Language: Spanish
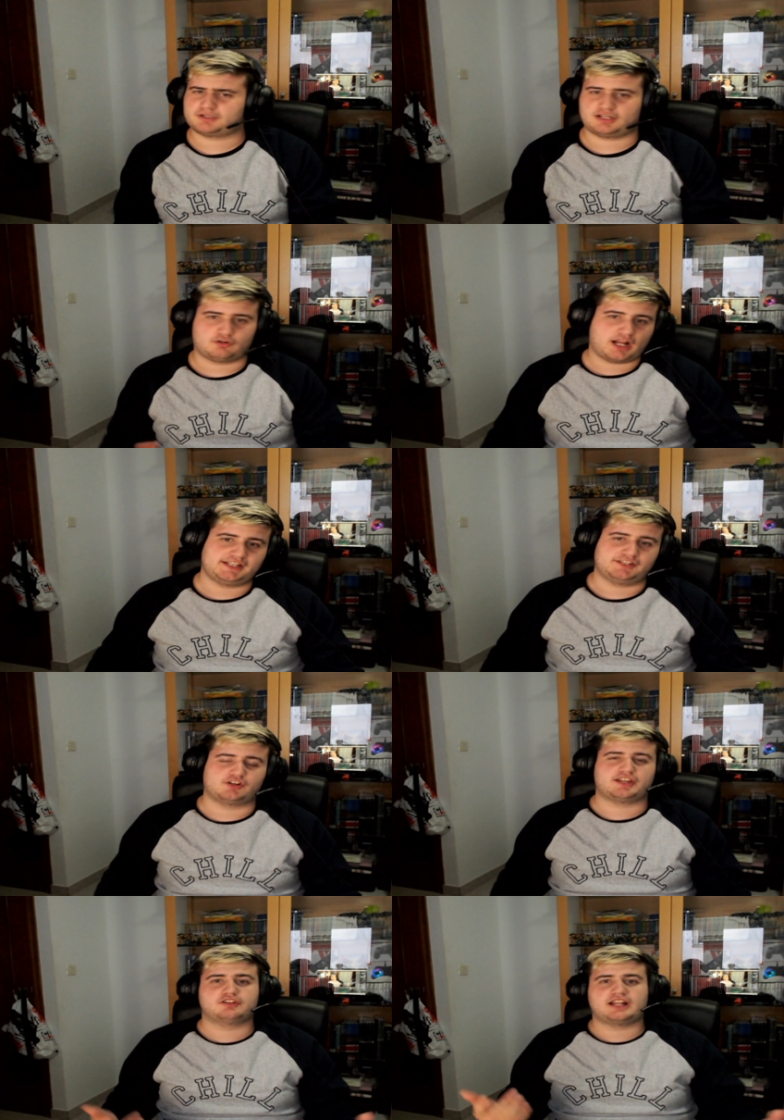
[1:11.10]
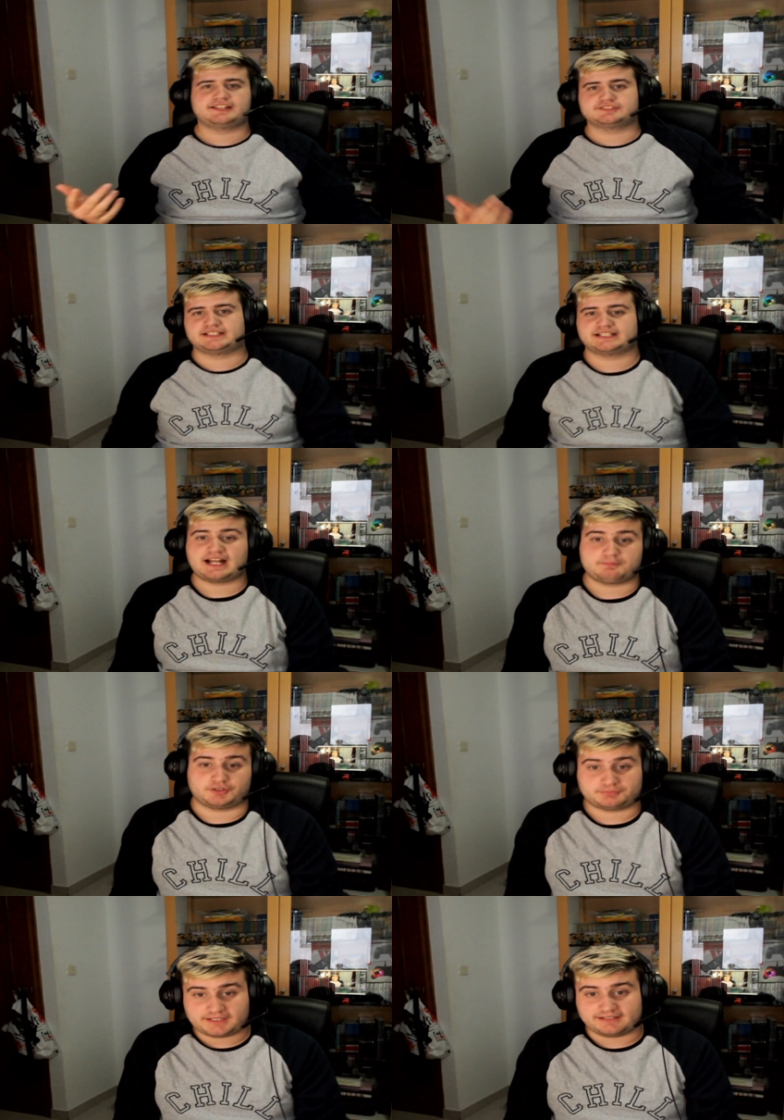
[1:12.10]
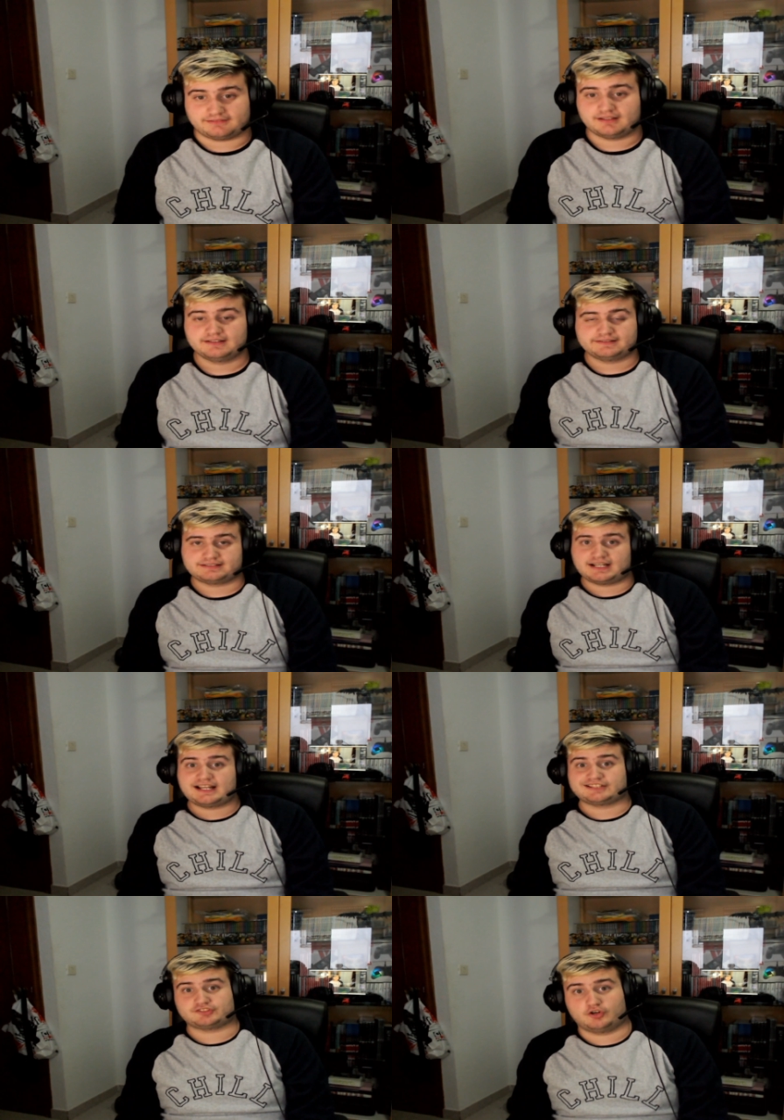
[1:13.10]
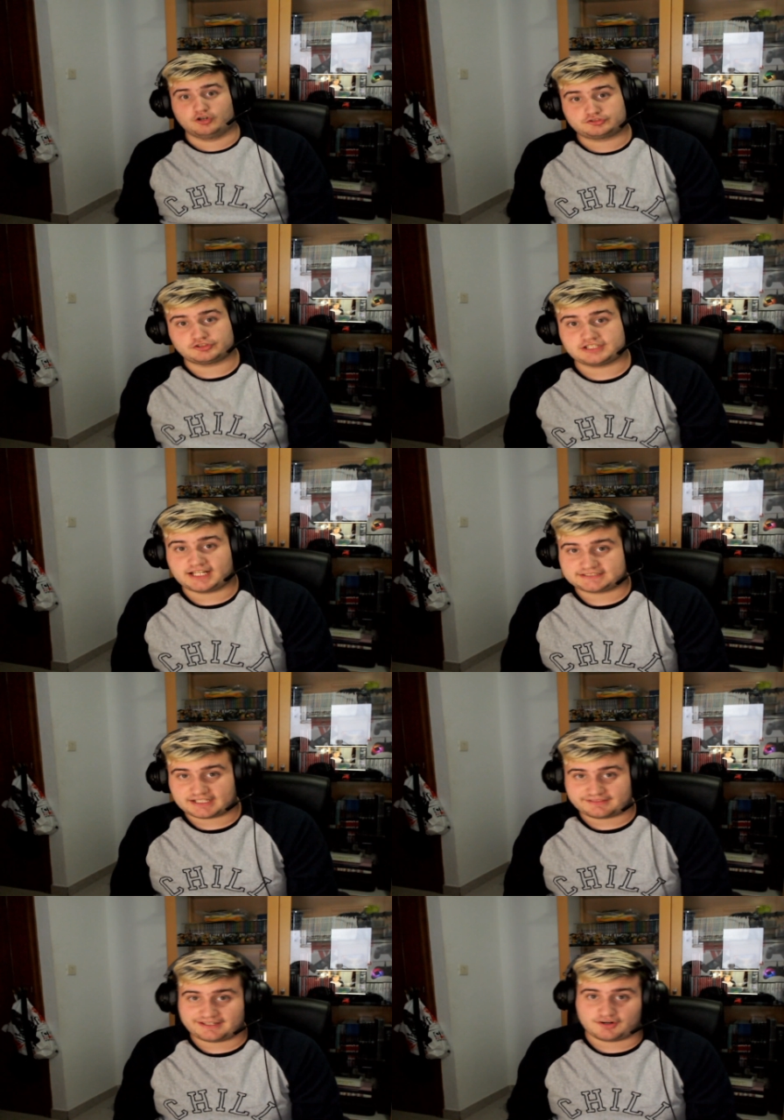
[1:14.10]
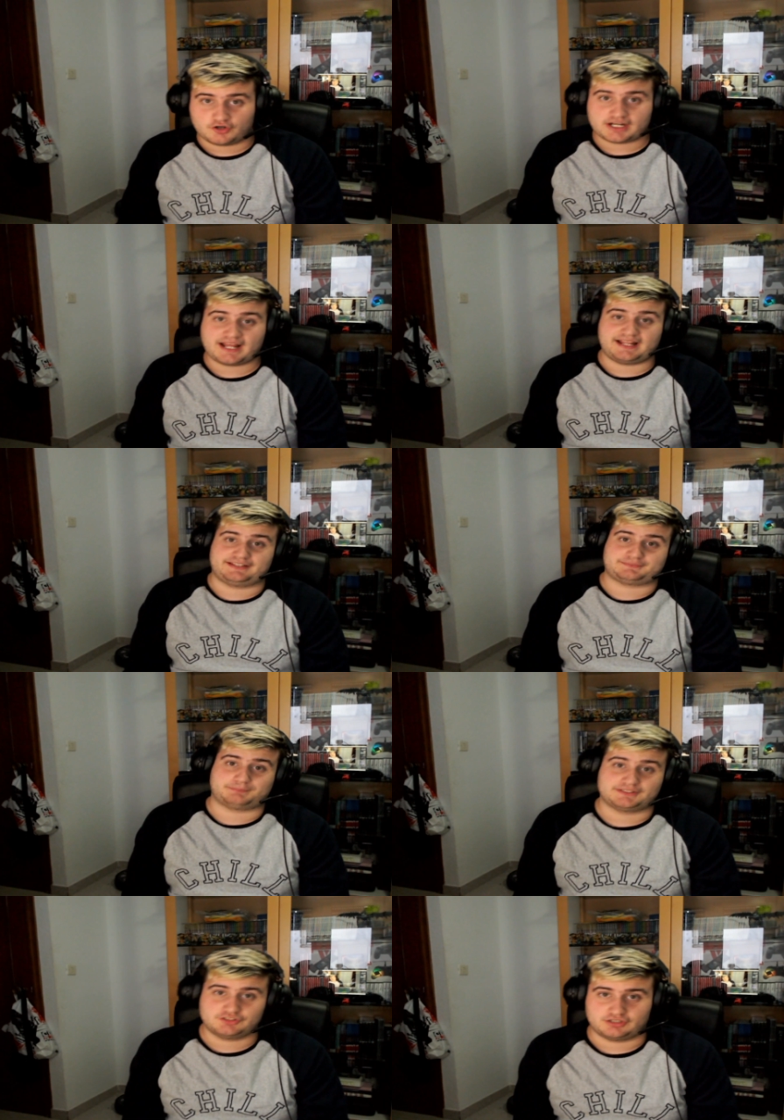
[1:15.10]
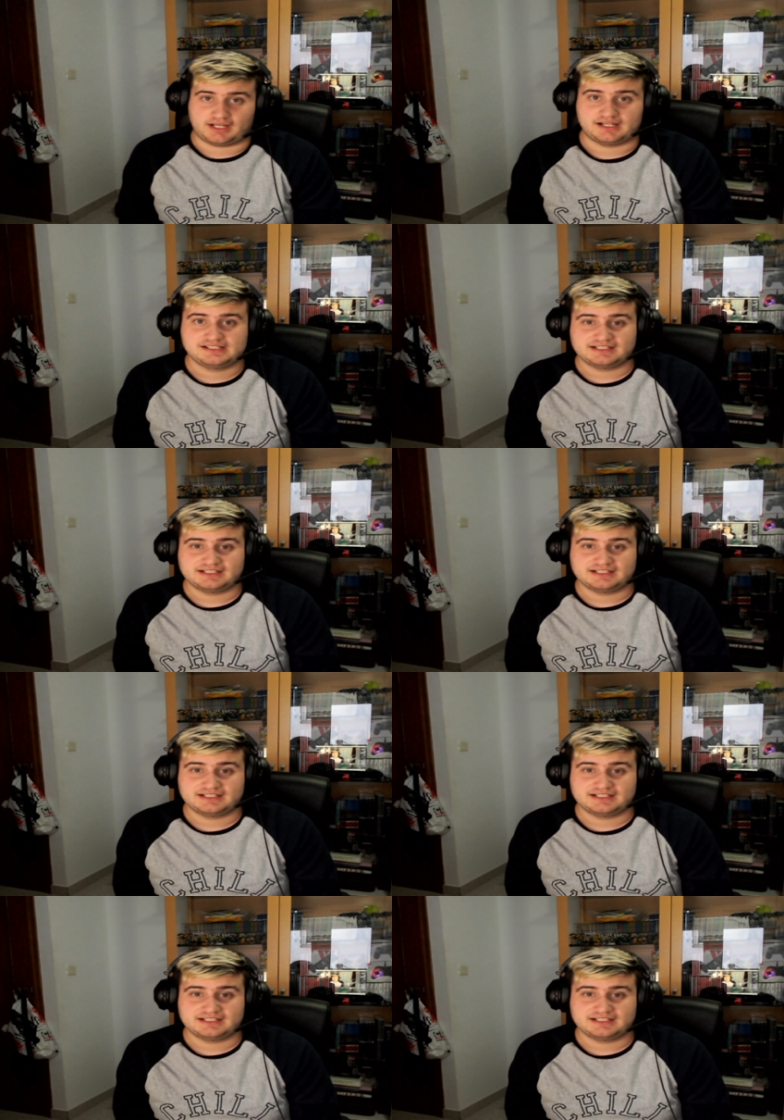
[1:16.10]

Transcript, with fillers: por el horario. ¿Qué horario tendrá? Pues bien, será a las 8 de la tarde hora española.